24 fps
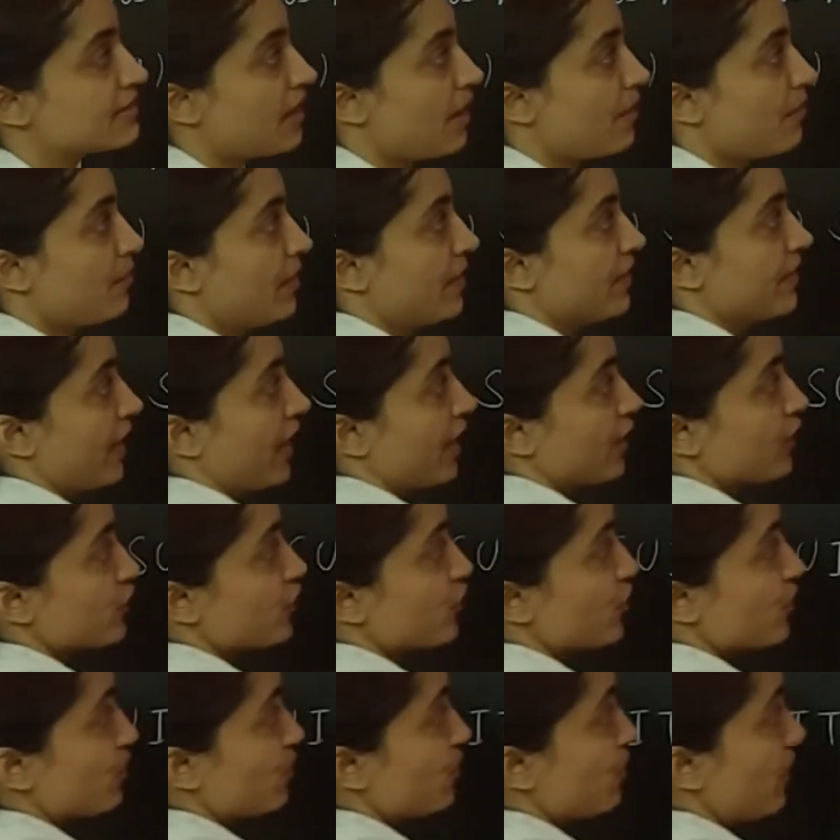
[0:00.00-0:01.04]
समर
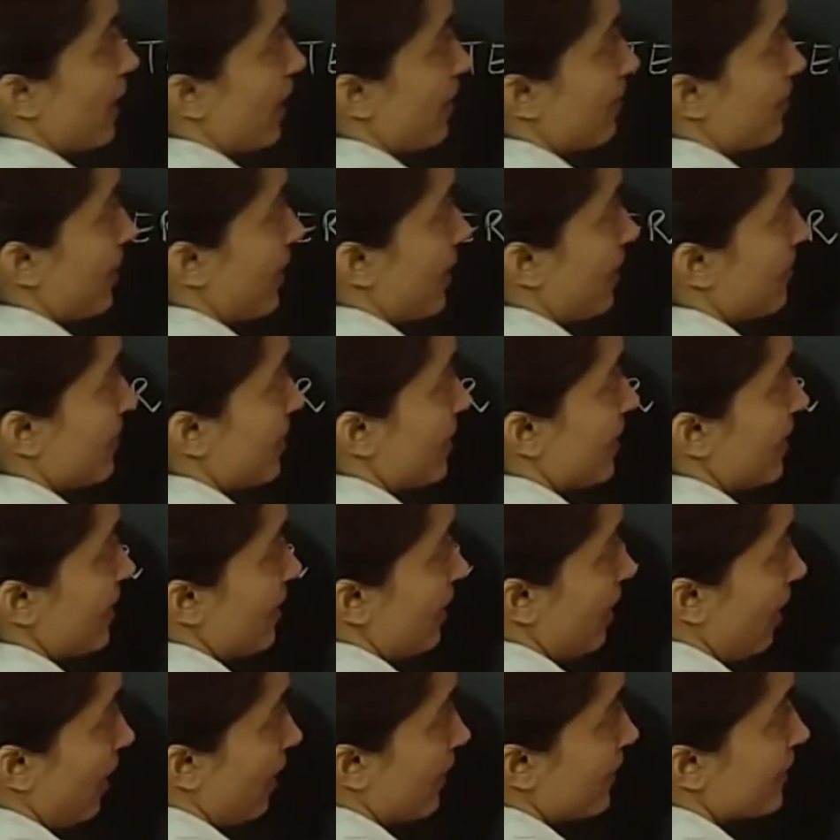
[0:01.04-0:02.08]
एस यू एम एम
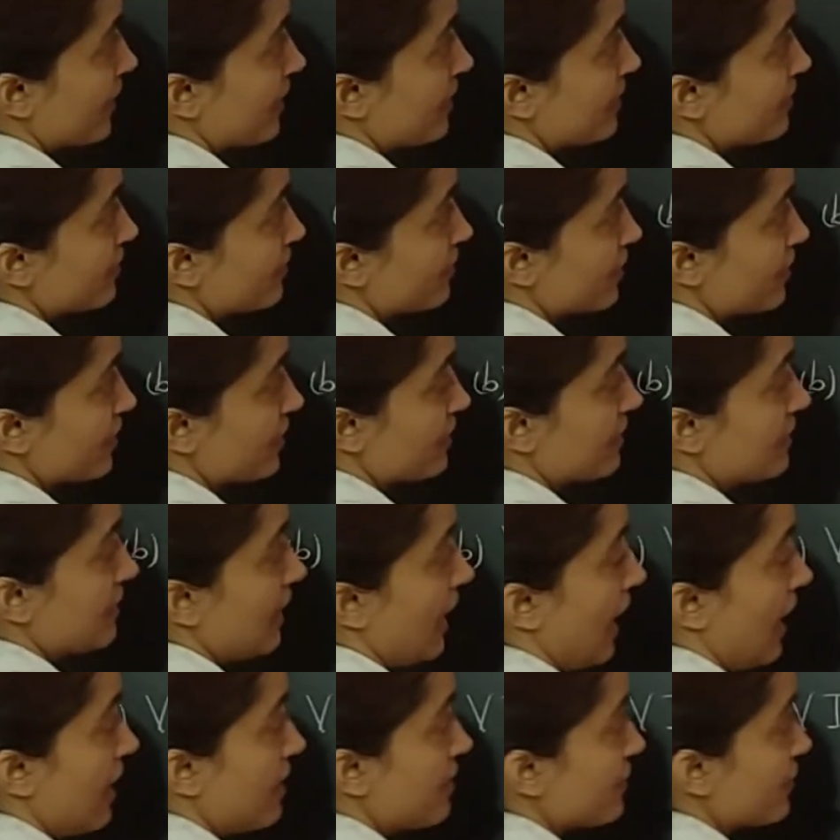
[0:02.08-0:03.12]
ई आर इज
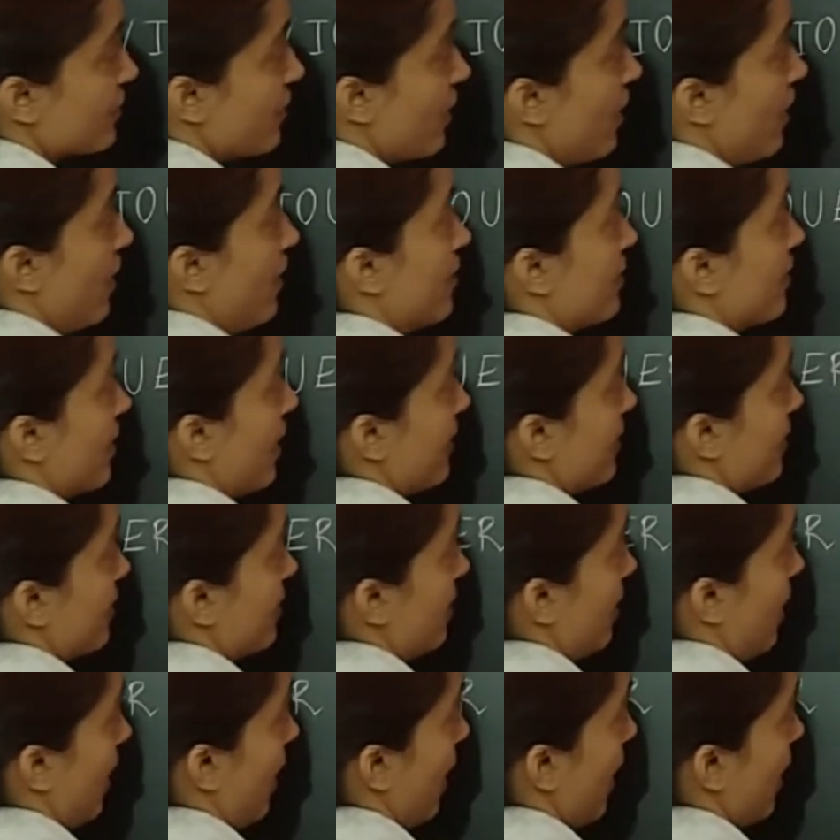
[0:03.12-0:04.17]
रिटर्न एज
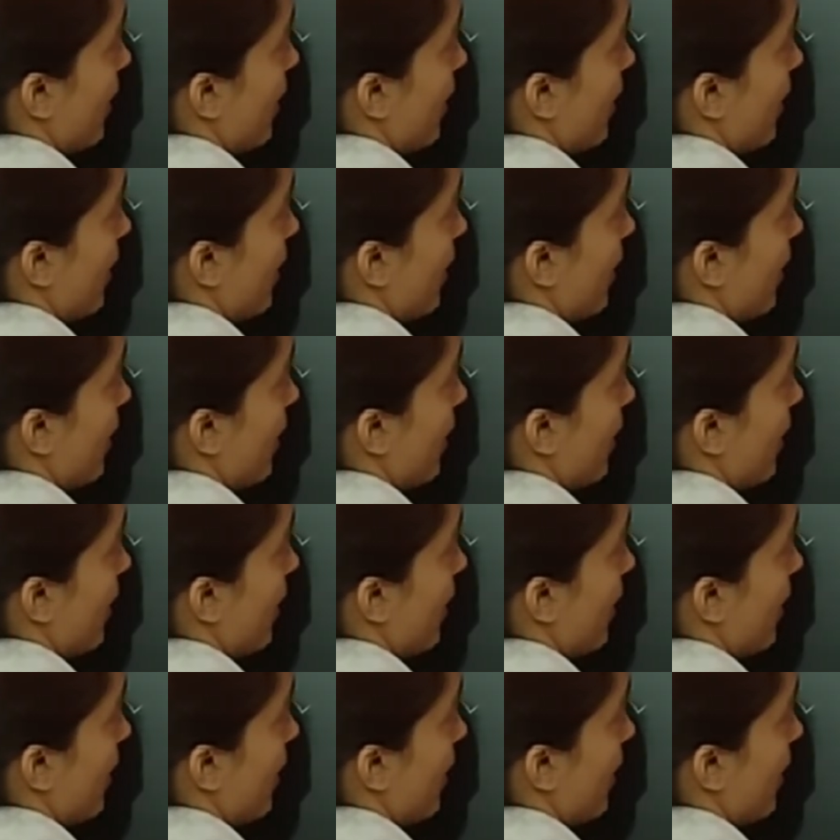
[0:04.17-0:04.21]
रन